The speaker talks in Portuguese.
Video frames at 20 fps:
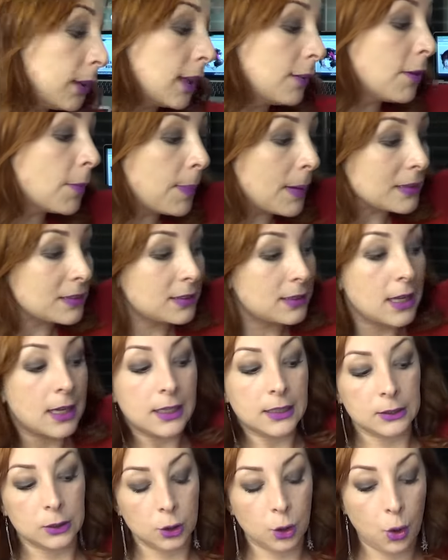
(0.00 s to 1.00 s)
Eu tava
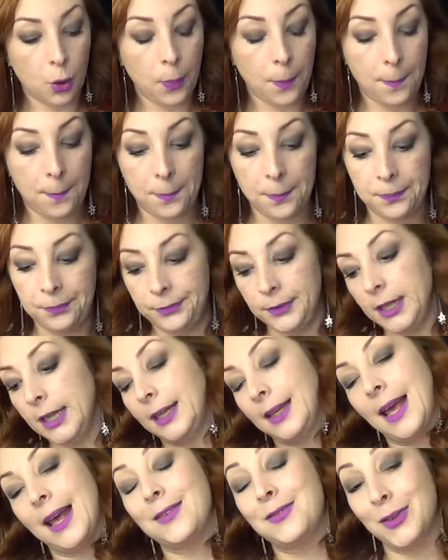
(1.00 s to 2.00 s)
passando,
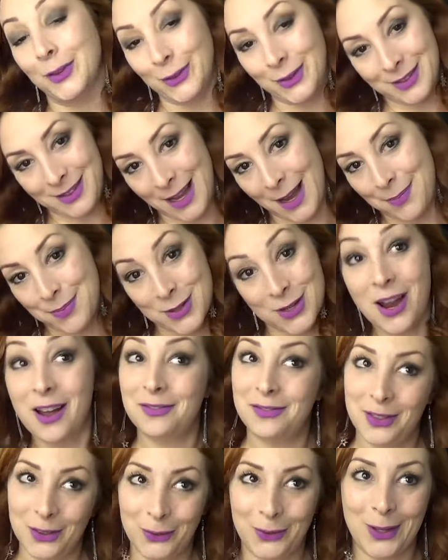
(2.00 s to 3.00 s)
e quem viu no Snap
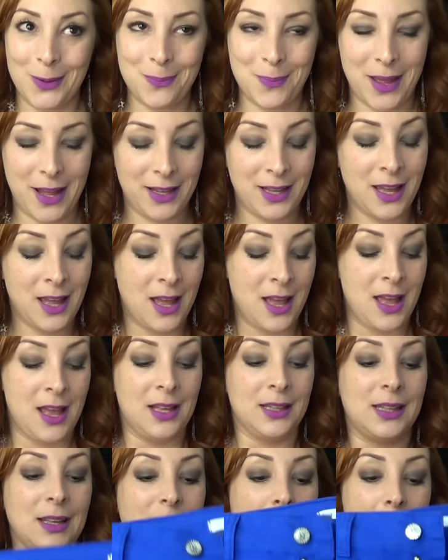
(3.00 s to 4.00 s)
já viu também,
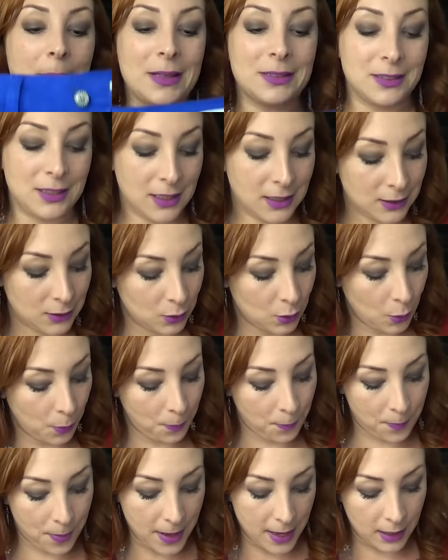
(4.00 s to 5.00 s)
tava passando
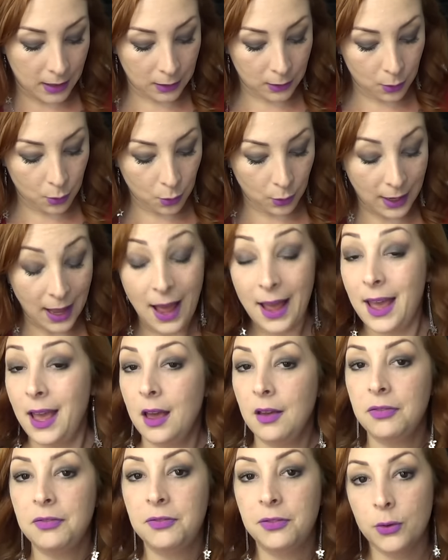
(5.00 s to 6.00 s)
pelo
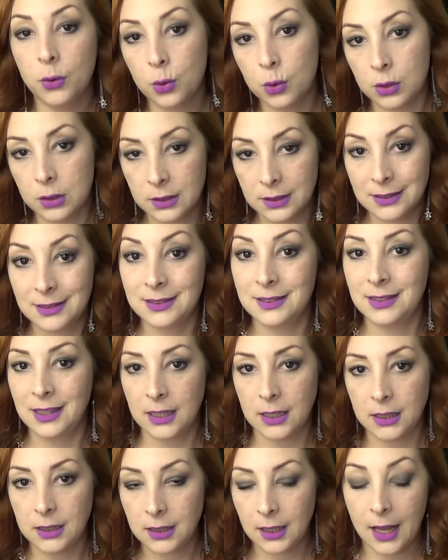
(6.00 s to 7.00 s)
Carrefour,
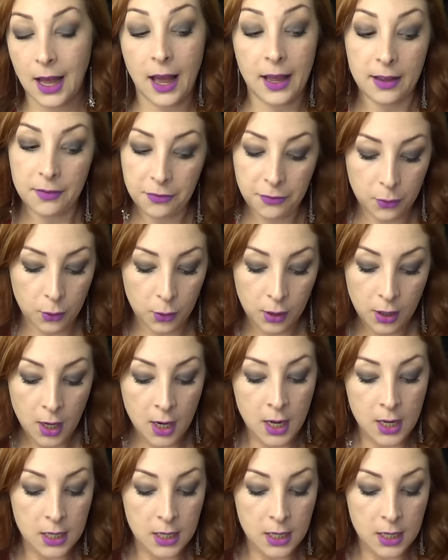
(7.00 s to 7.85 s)
sim, Carrefour.